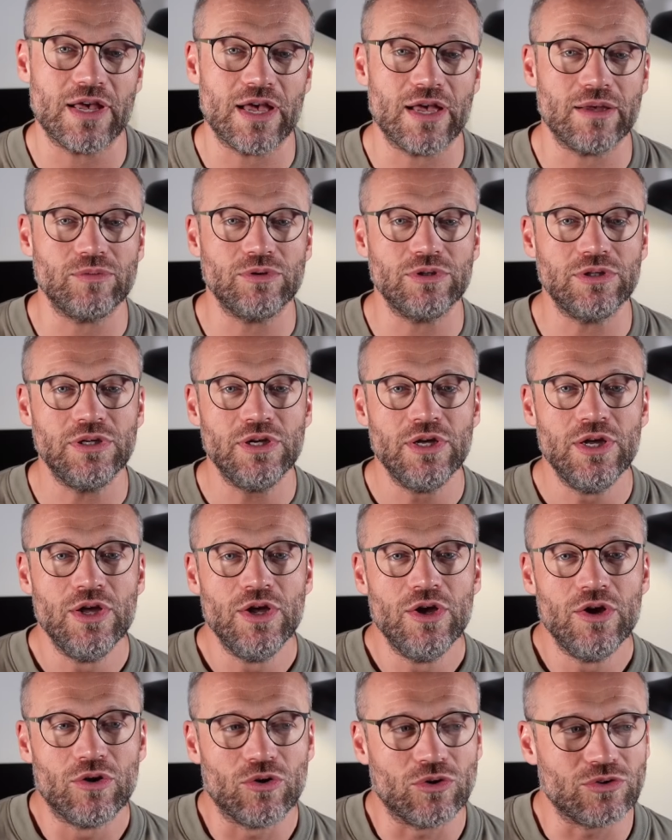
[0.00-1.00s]
habe.
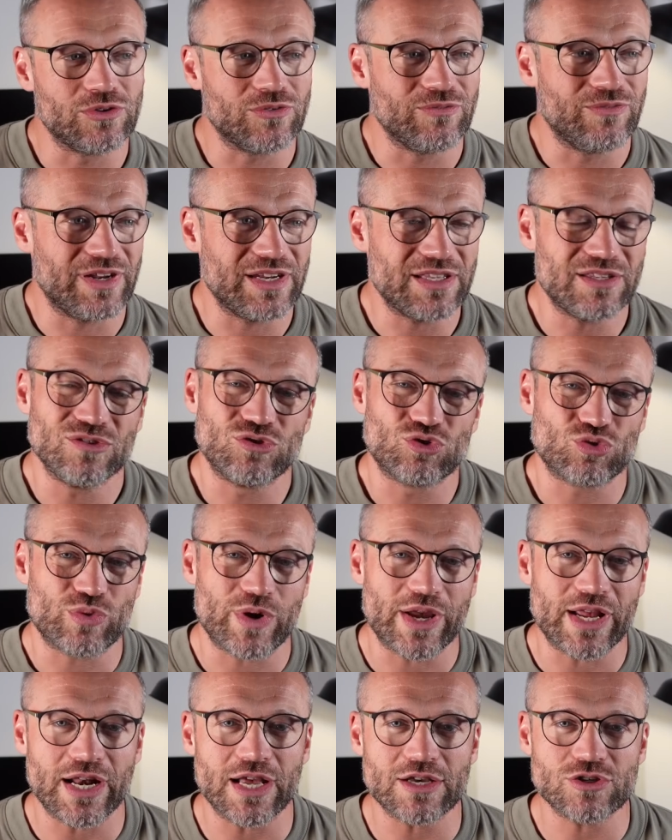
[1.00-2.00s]
Und wenn ich einen
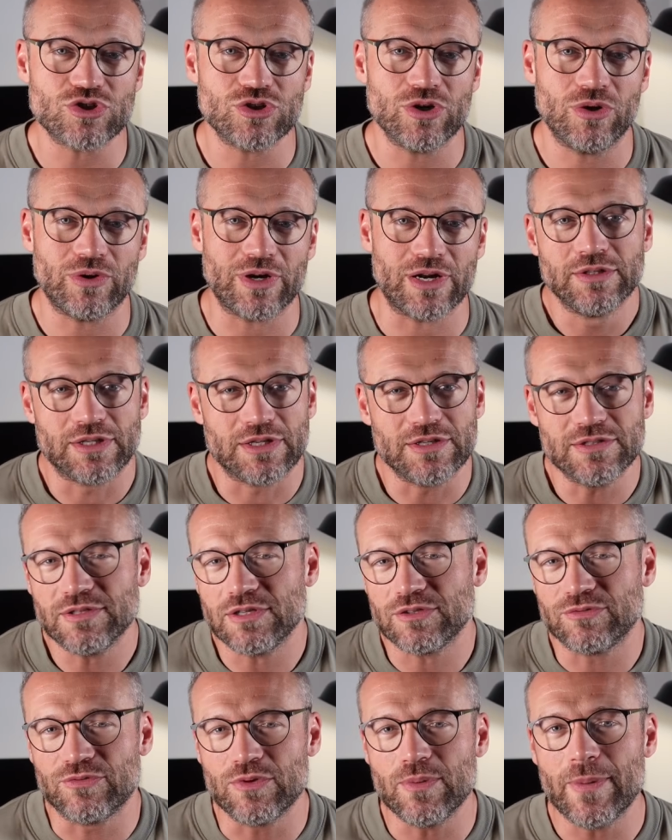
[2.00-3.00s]
Trailer schaue, dann ist
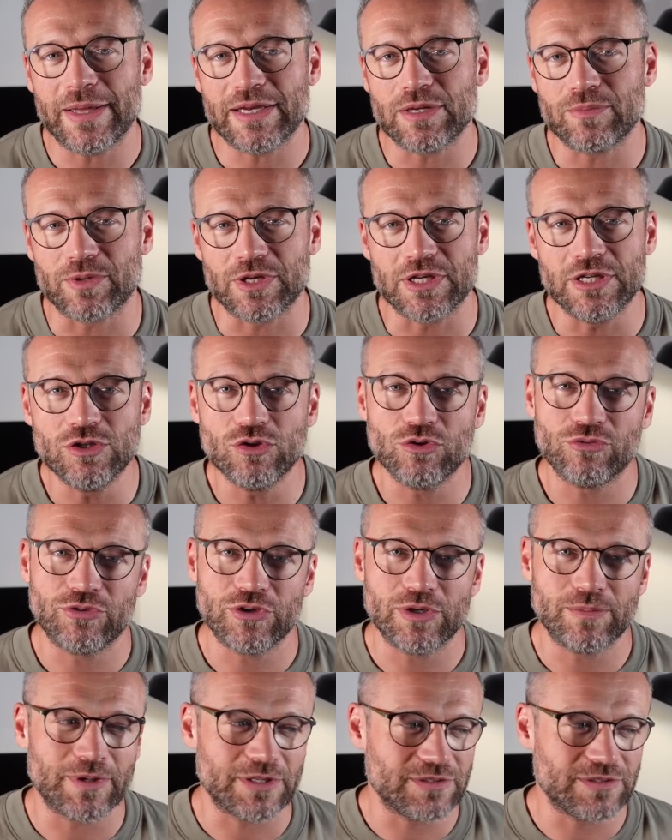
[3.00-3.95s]
das wie bei einem Kinofilm.